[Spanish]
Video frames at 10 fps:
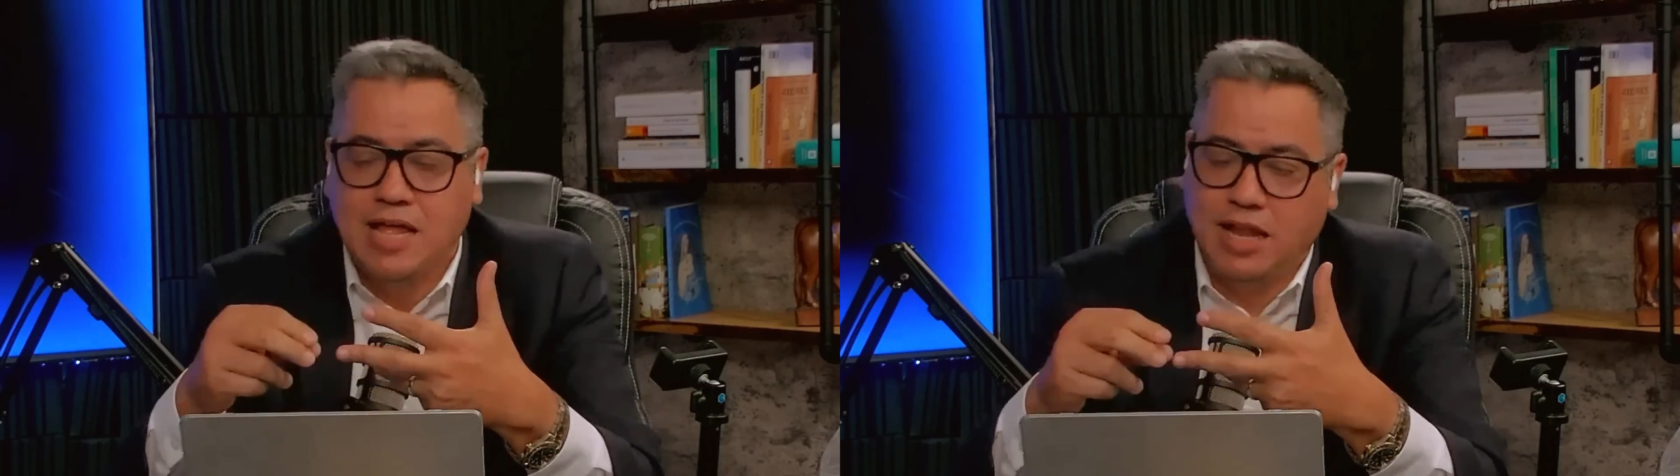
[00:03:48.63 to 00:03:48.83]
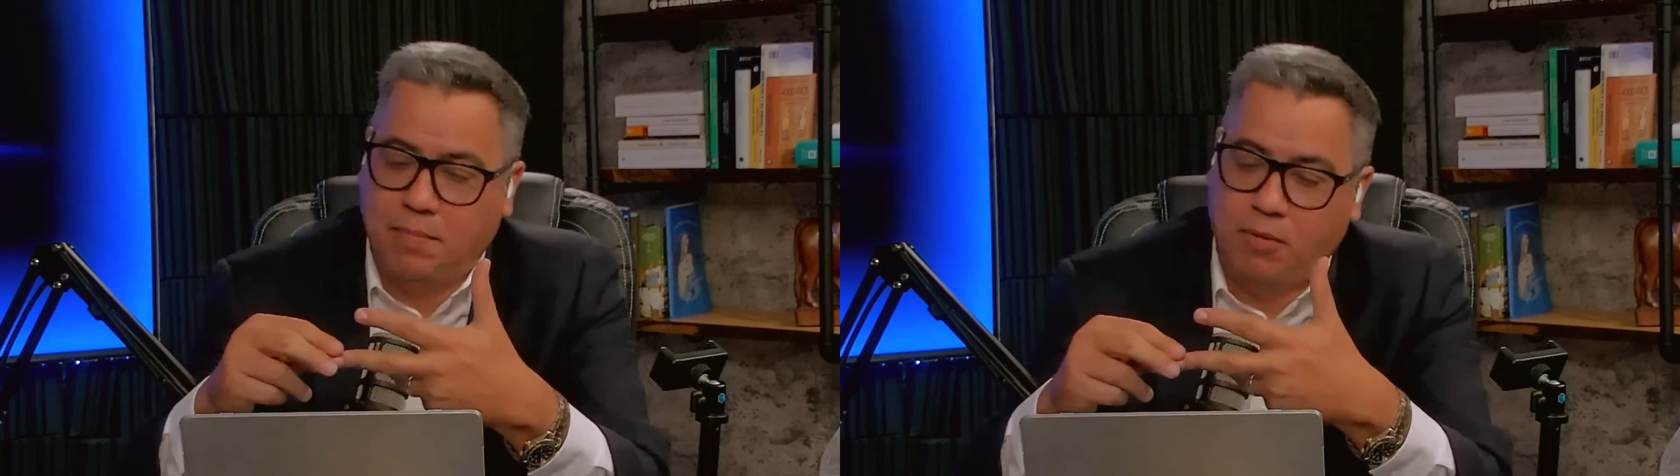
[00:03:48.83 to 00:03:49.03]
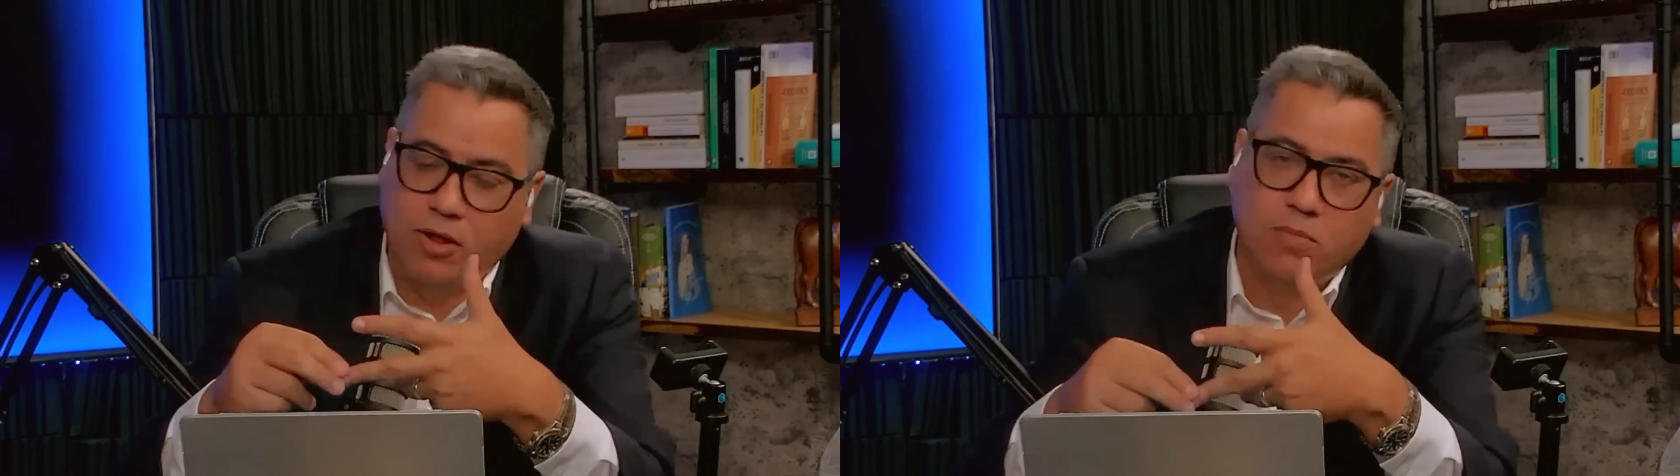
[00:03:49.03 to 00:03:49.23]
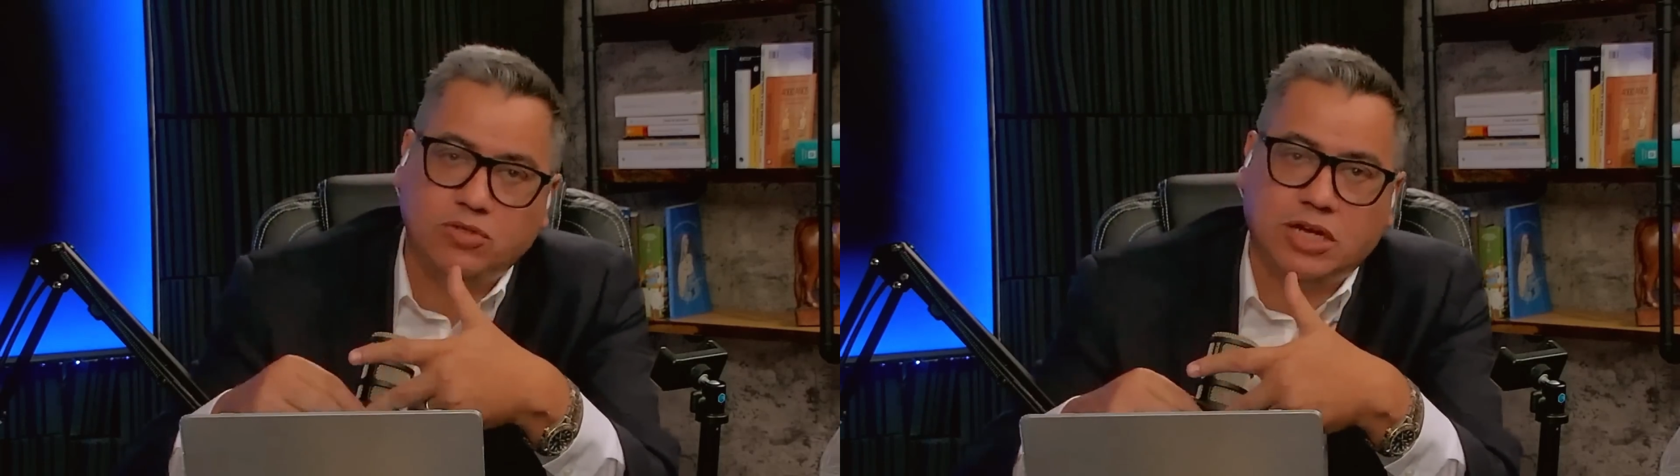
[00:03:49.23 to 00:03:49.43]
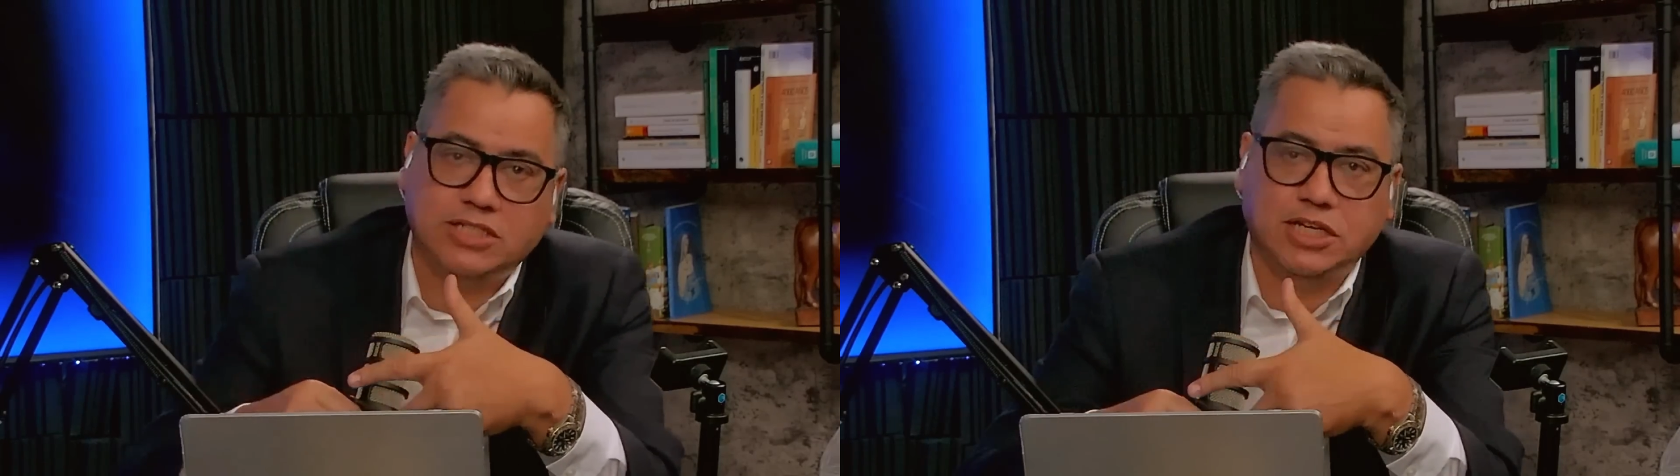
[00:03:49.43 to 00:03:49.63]
le ponen
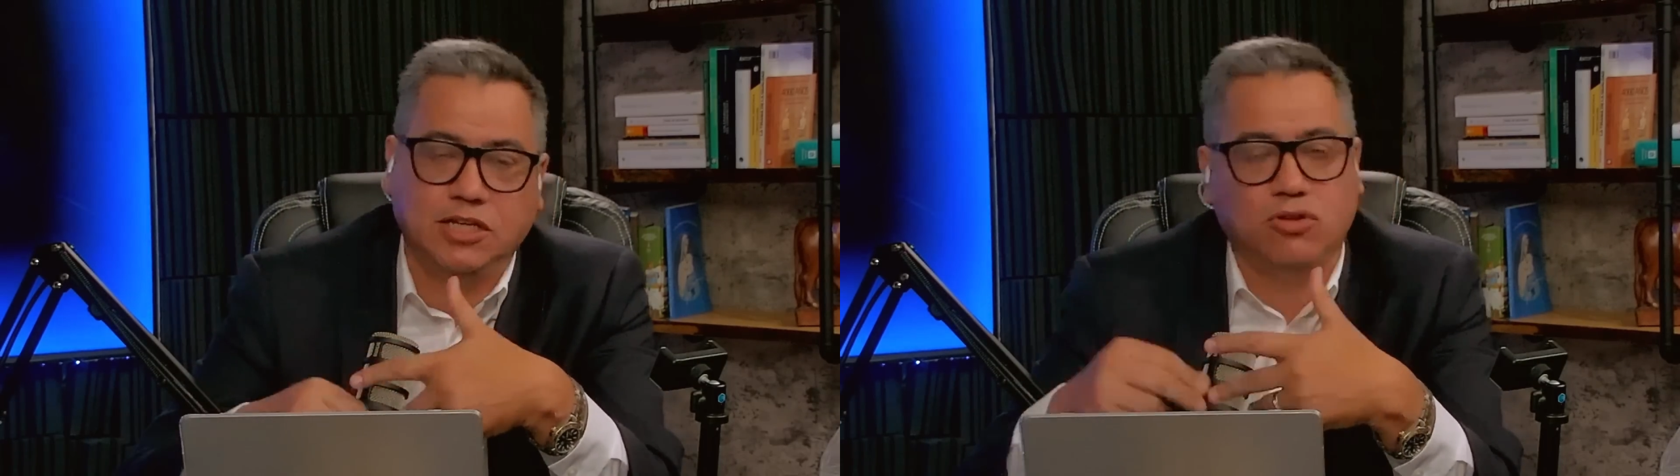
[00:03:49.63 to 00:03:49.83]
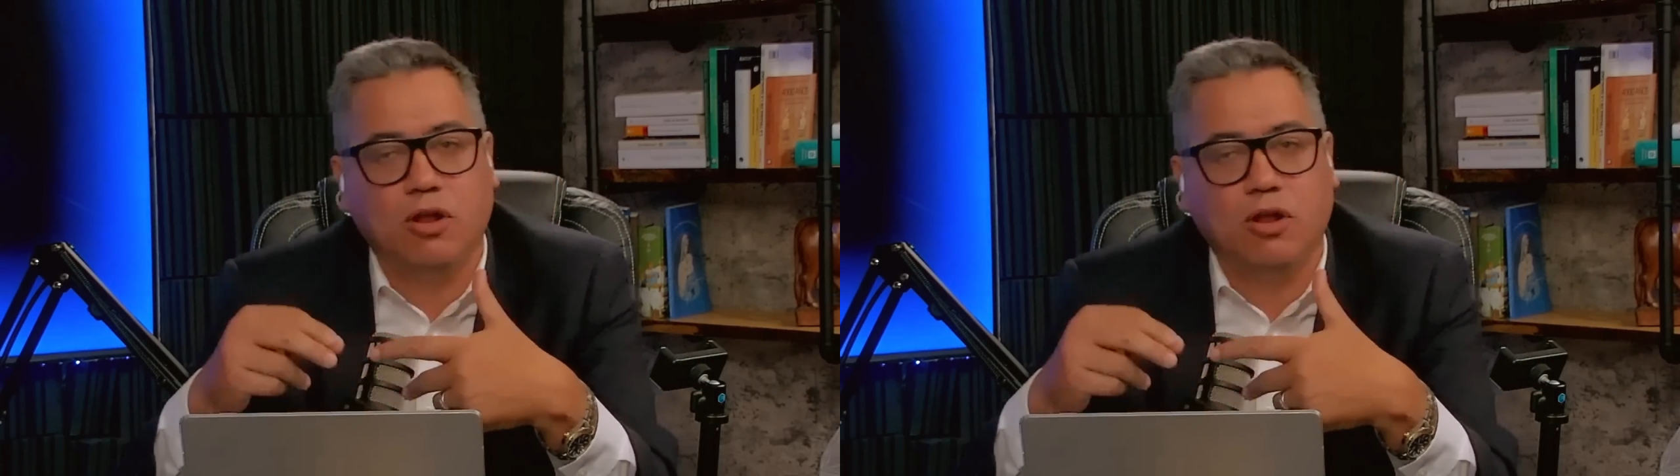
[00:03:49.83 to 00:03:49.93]
muchachitos,